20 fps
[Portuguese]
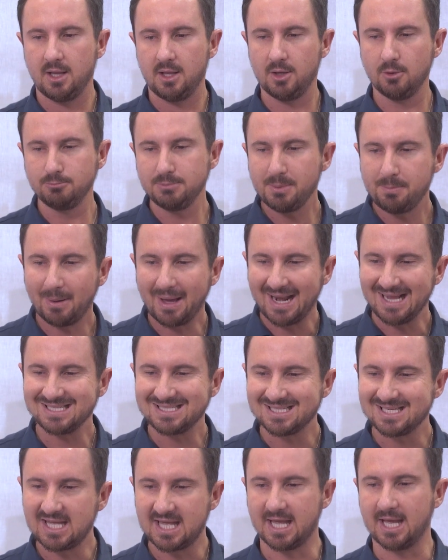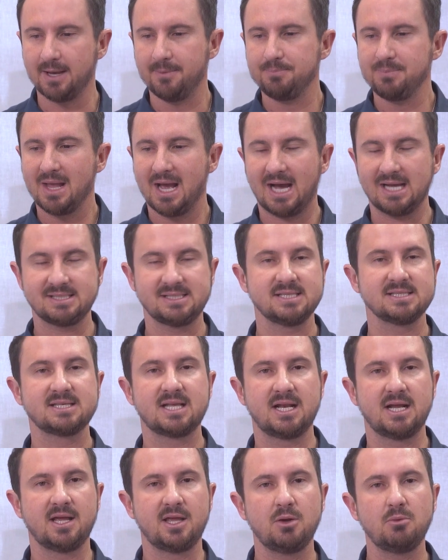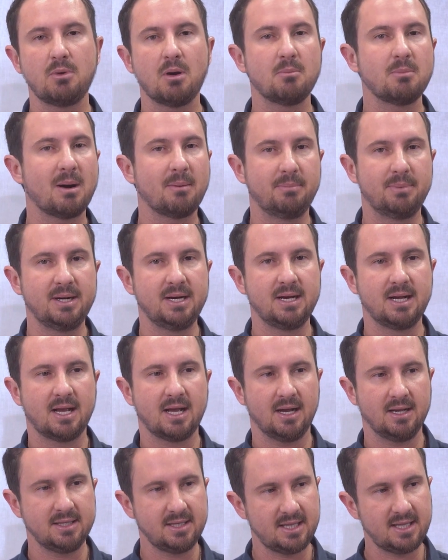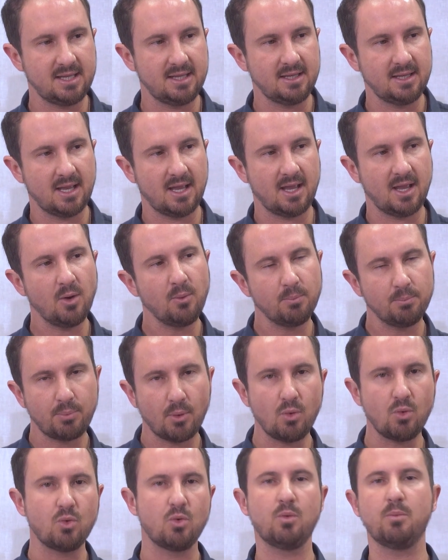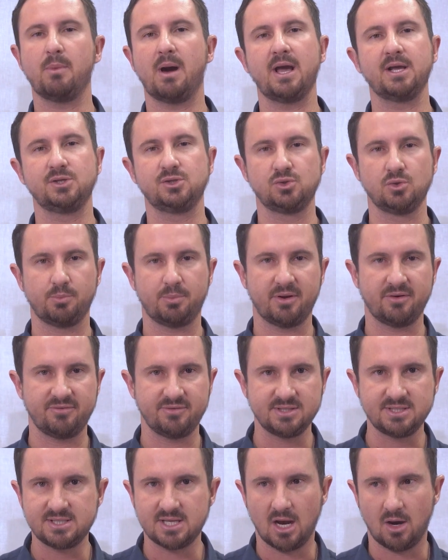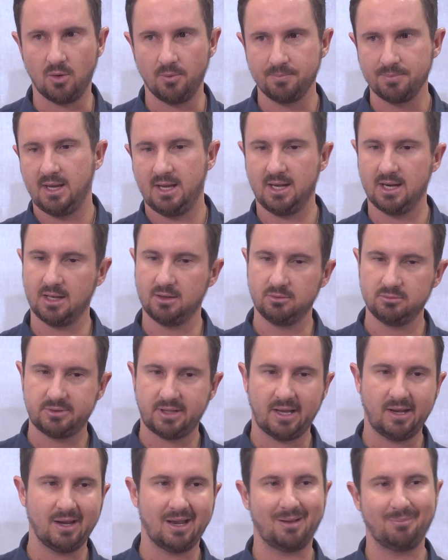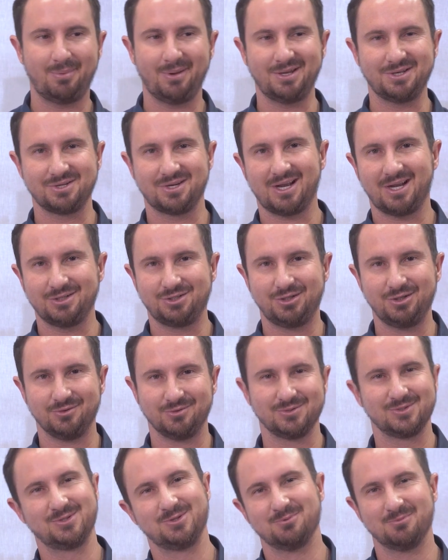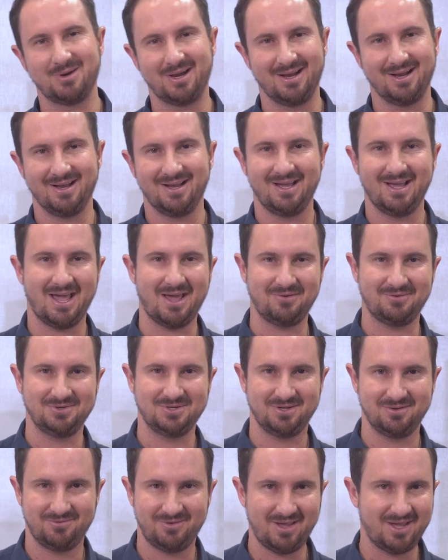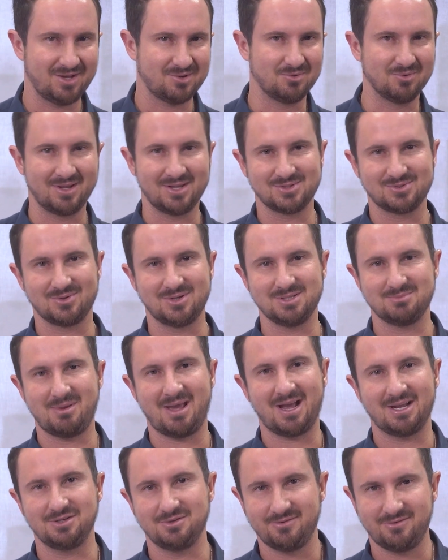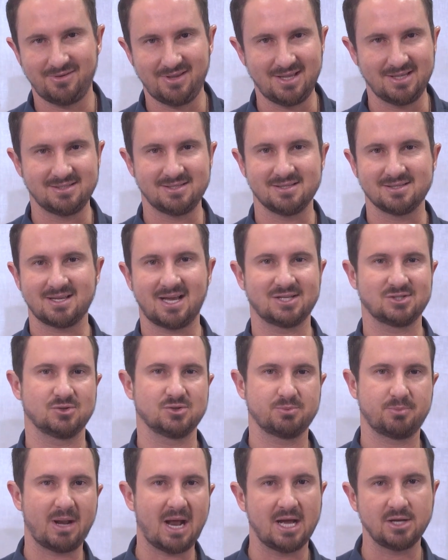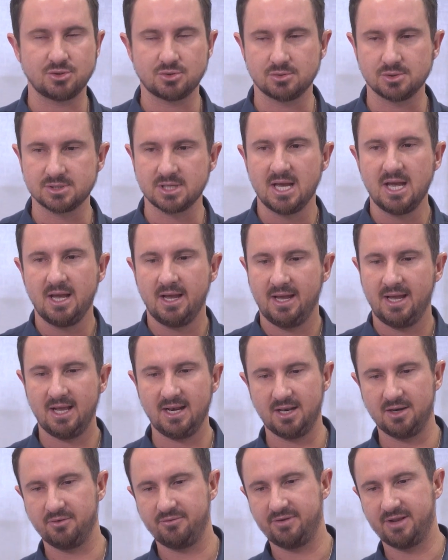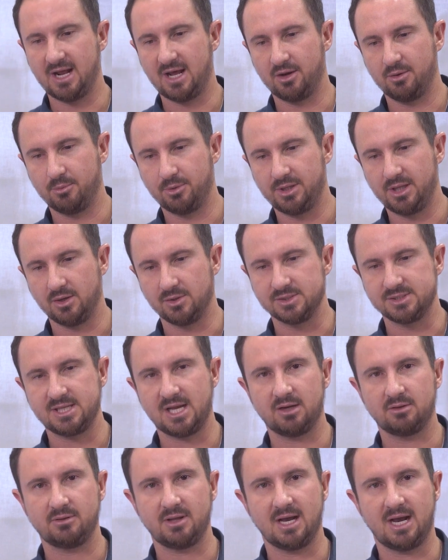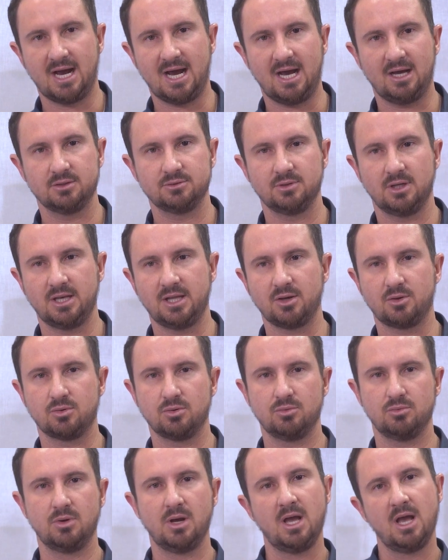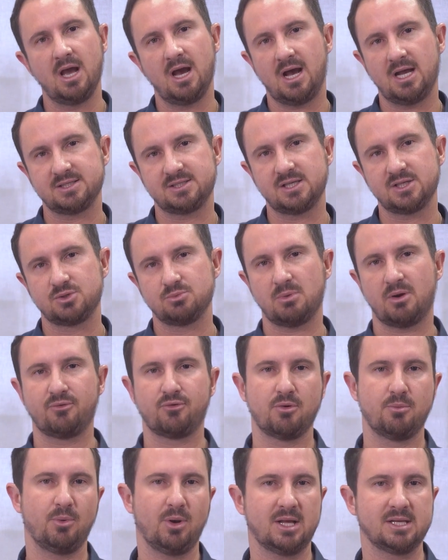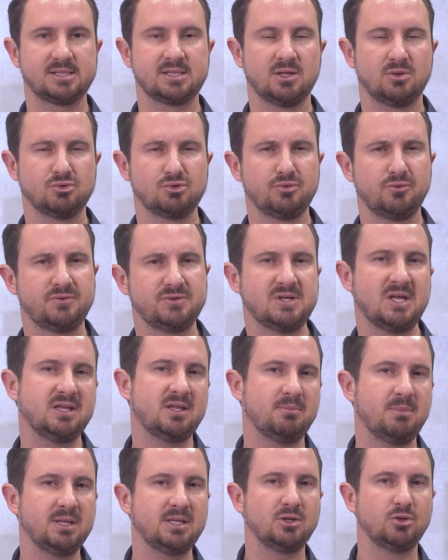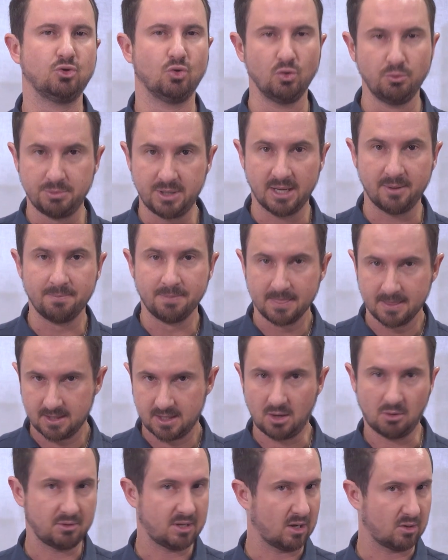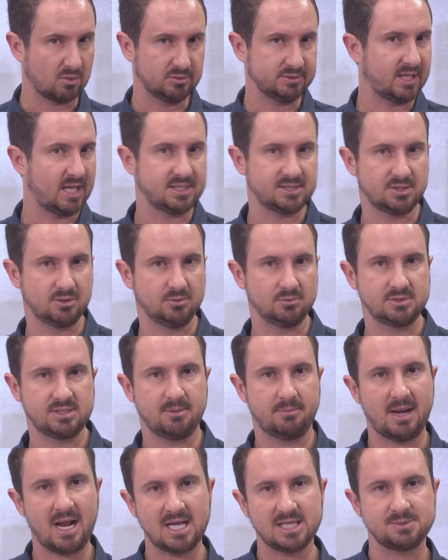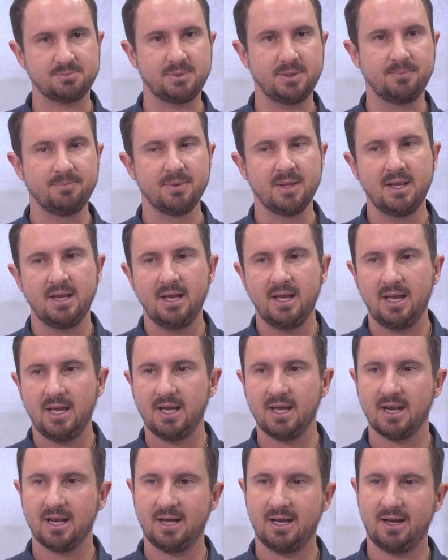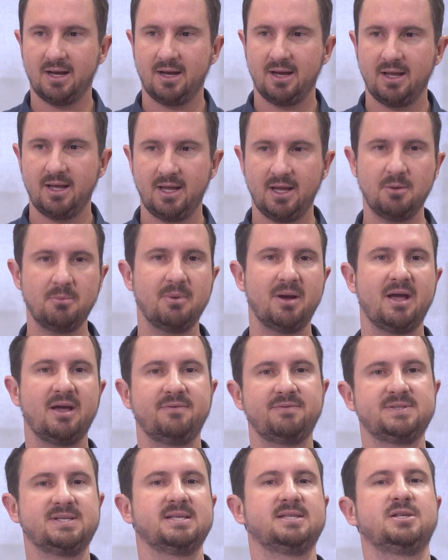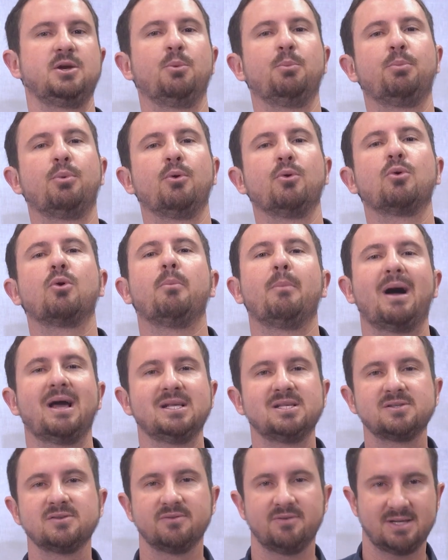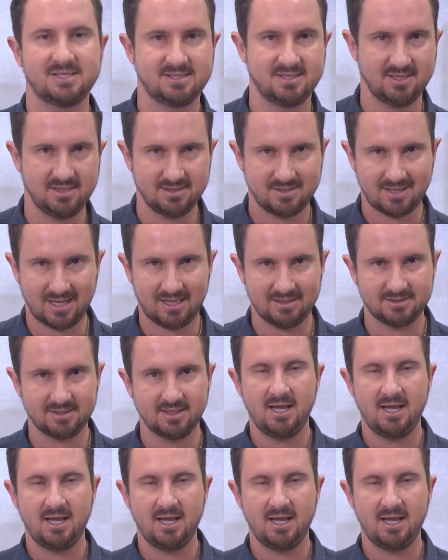Eu me parece que a Cisgran Rio é uma banca que é um pouco mais superficial. Ela não tem lá predicativos de uma FGV, com questões mega difíceis, casos práticos. Ela não virá no modelo certo e errado, ali com, às vezes, uma formulação suficientemente dúbia, que é o que acontece num Sebrasp. Ela é uma FCC um pouco mais facilitada.